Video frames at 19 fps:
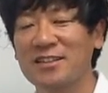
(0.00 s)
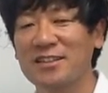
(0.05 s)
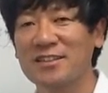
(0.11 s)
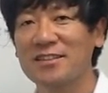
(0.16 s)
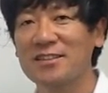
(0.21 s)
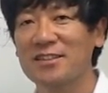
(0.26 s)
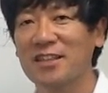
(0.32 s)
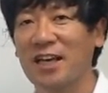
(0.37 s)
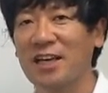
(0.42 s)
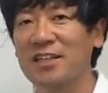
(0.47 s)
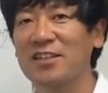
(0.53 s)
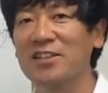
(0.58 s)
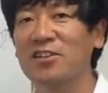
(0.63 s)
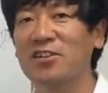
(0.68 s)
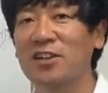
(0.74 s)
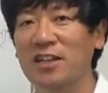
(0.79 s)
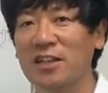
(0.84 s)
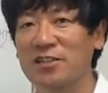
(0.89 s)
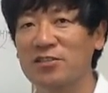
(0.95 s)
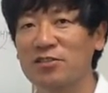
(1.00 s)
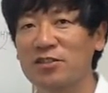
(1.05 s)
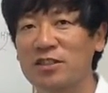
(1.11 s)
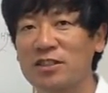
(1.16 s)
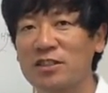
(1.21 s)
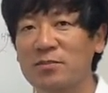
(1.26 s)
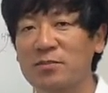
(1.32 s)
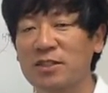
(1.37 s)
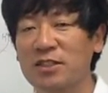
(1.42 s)
그 다 기억이 날 수도
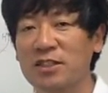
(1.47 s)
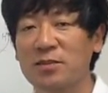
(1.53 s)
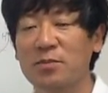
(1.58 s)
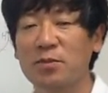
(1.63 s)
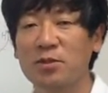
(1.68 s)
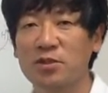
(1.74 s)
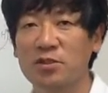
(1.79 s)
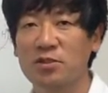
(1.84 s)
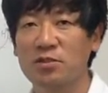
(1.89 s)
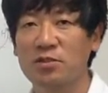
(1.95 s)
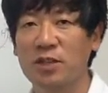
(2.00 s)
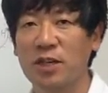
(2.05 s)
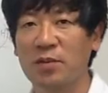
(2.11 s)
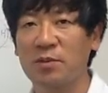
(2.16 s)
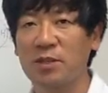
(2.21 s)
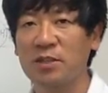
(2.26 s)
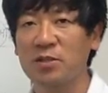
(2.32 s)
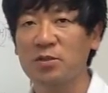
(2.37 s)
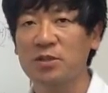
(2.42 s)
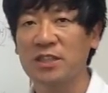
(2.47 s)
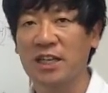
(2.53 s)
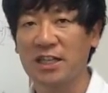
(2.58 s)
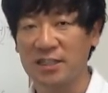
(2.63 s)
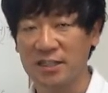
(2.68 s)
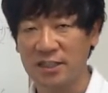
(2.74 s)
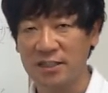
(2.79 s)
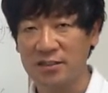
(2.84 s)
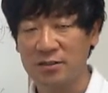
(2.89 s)
있지만 기본적으로 아마도
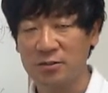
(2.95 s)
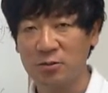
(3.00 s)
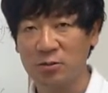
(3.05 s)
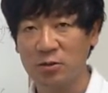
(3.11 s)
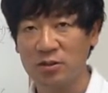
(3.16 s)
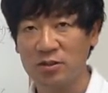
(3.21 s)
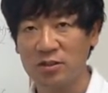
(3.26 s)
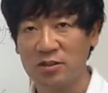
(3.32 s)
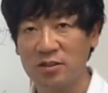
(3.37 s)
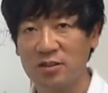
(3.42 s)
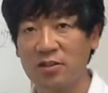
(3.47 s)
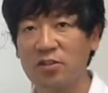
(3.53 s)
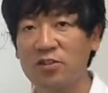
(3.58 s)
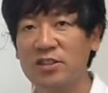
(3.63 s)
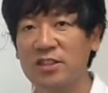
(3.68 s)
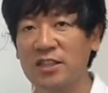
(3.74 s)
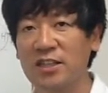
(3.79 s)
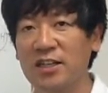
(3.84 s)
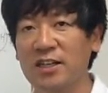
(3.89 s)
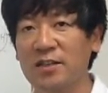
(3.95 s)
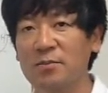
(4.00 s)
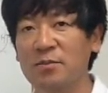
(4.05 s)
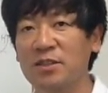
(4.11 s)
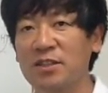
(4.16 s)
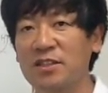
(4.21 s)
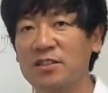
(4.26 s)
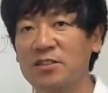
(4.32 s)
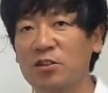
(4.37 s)
자기의 스코어를 어디다가
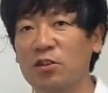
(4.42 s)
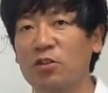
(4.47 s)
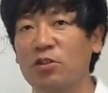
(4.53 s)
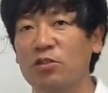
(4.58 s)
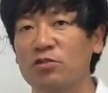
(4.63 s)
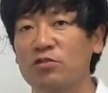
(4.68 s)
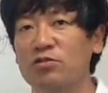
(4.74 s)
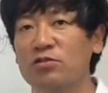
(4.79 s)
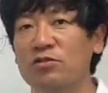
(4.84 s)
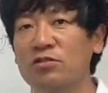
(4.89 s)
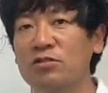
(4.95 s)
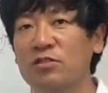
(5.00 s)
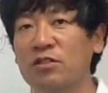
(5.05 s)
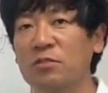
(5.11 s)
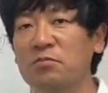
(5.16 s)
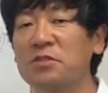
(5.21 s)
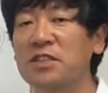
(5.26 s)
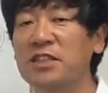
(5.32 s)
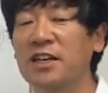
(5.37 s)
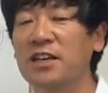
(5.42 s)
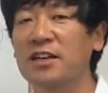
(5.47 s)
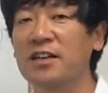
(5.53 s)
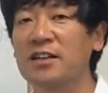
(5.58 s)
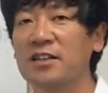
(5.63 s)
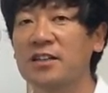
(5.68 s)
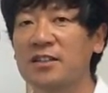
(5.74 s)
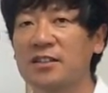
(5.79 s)
미리 적어둘 겁니다.